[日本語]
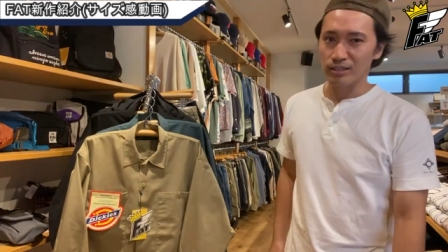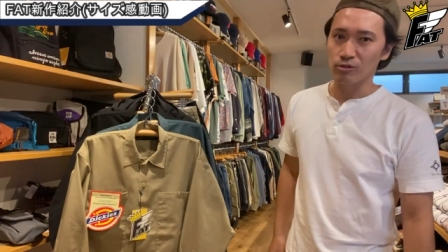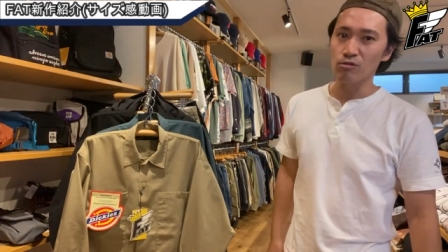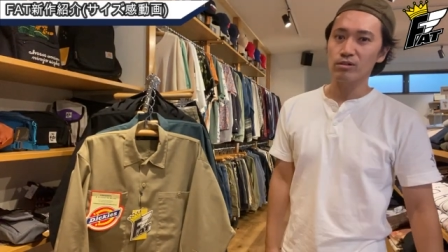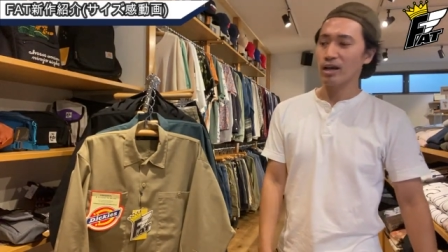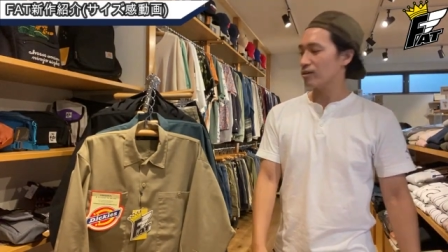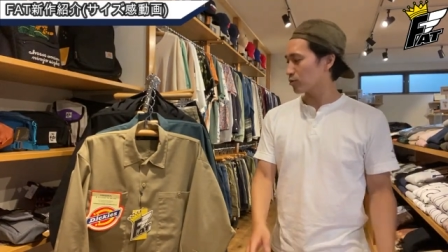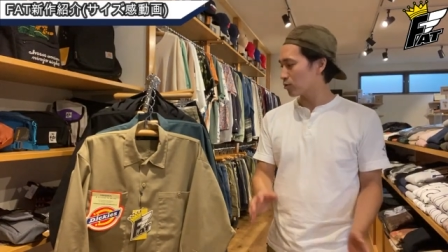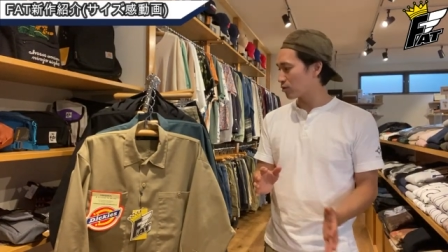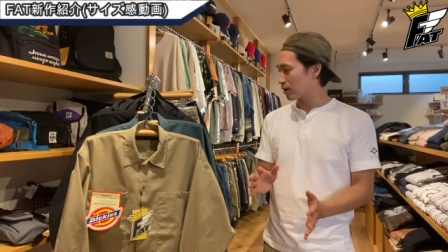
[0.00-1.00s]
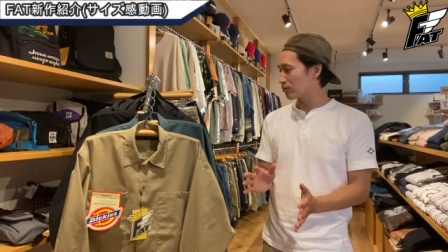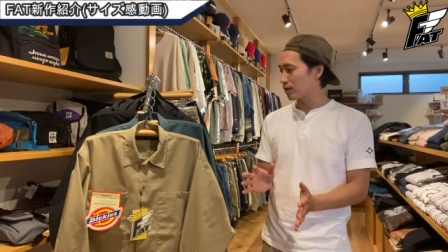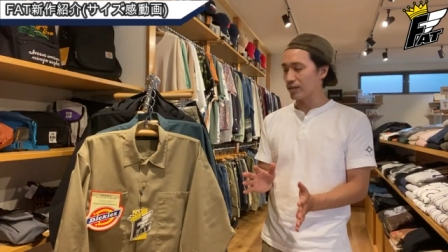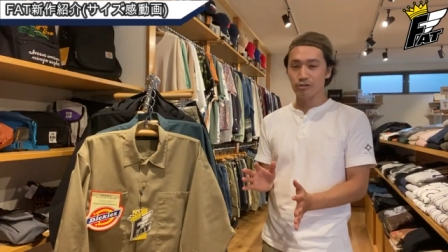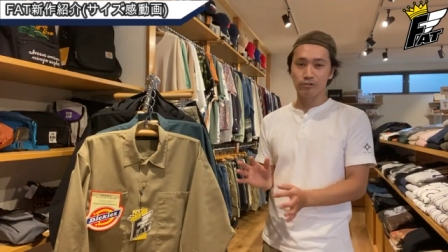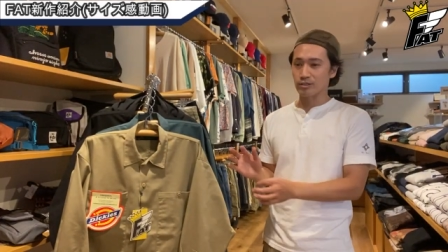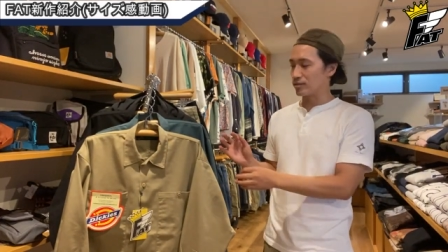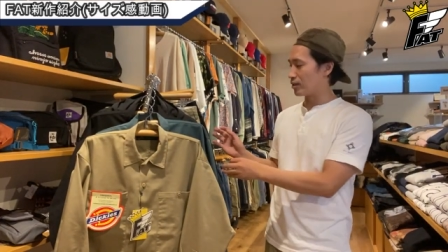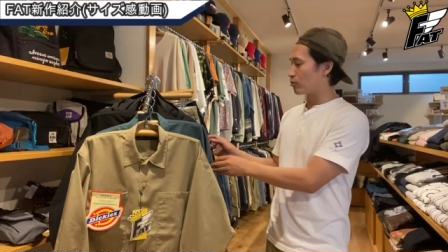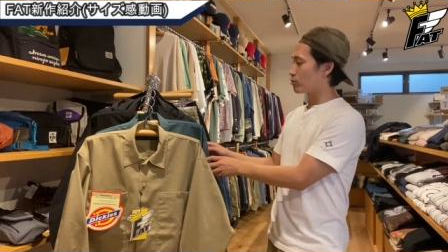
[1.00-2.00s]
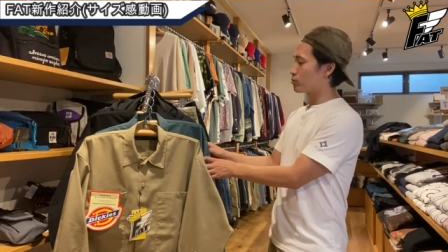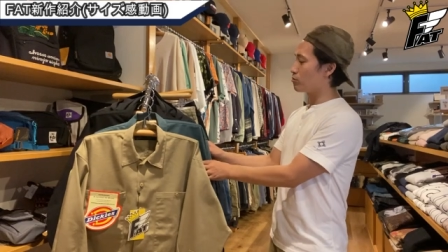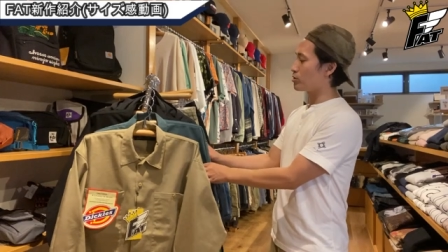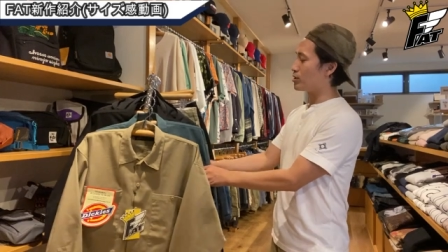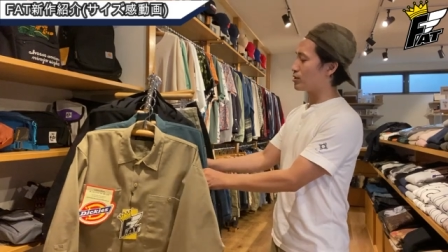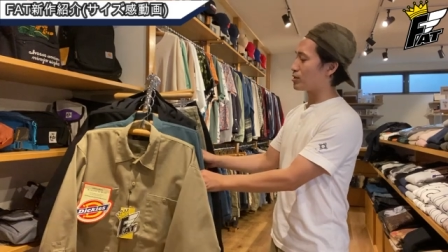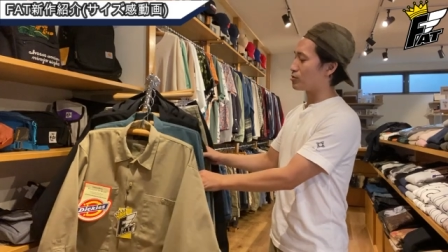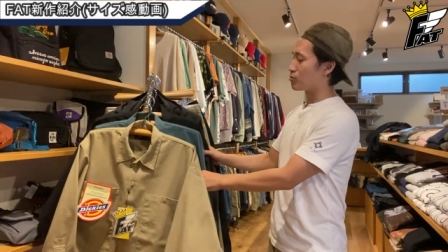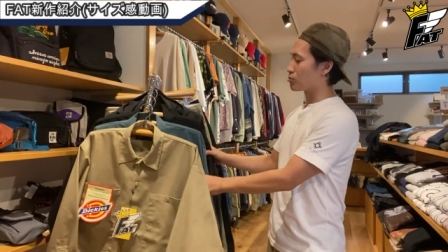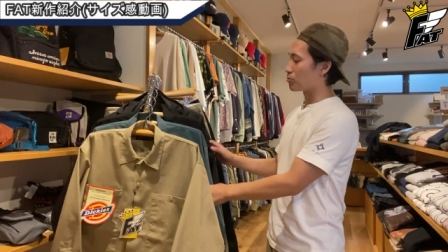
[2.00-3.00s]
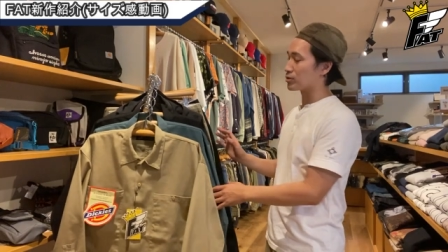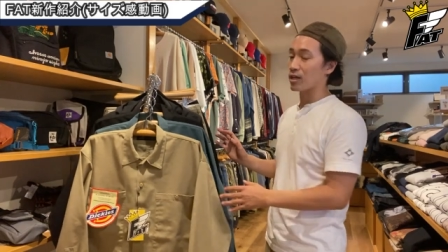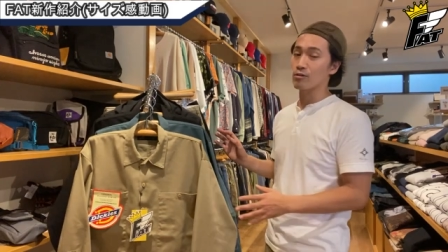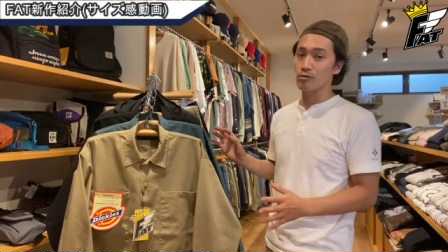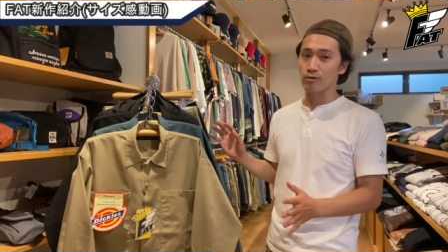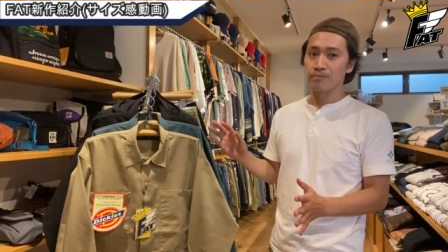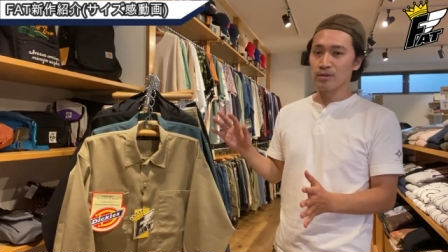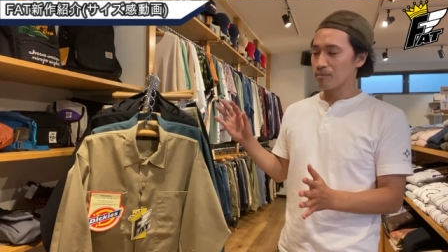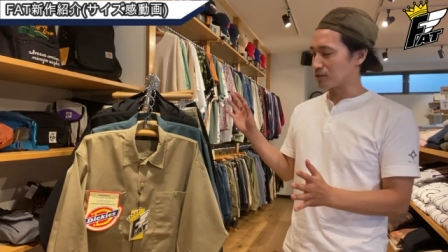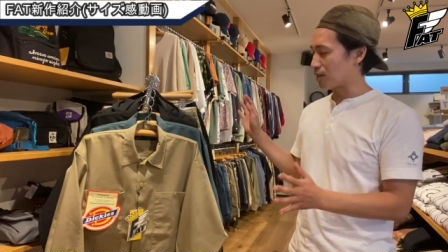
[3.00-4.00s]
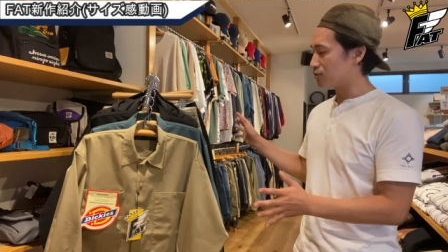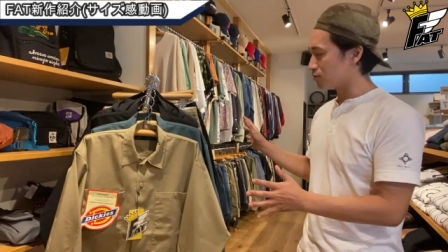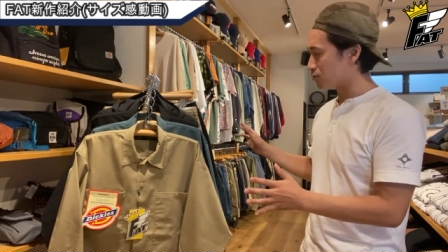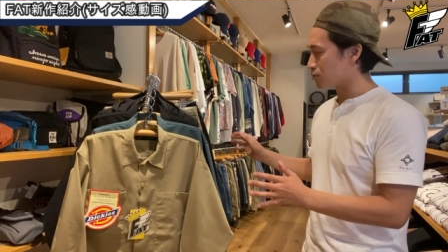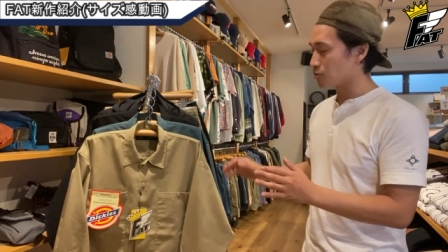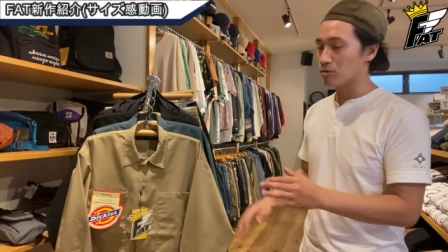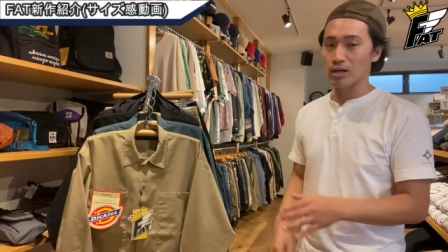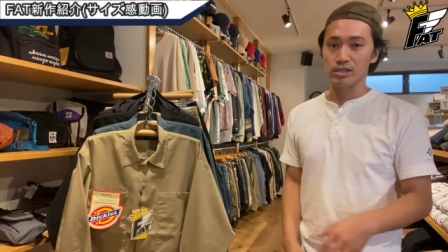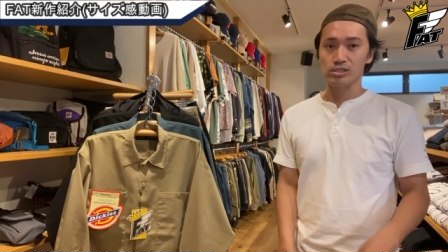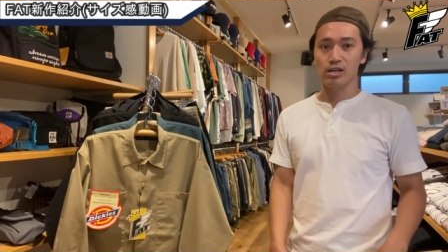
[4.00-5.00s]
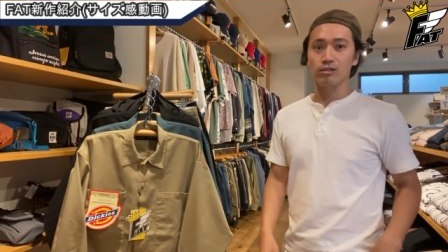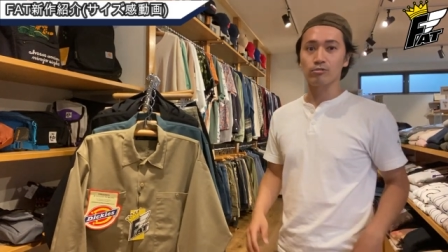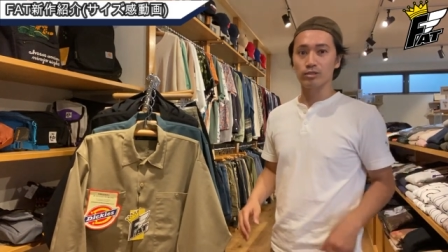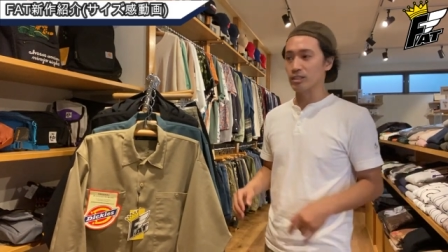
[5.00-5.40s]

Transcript: で、今回の動画の内容はですね、この商品たちの詳細を、まあ、サクッと紹介した後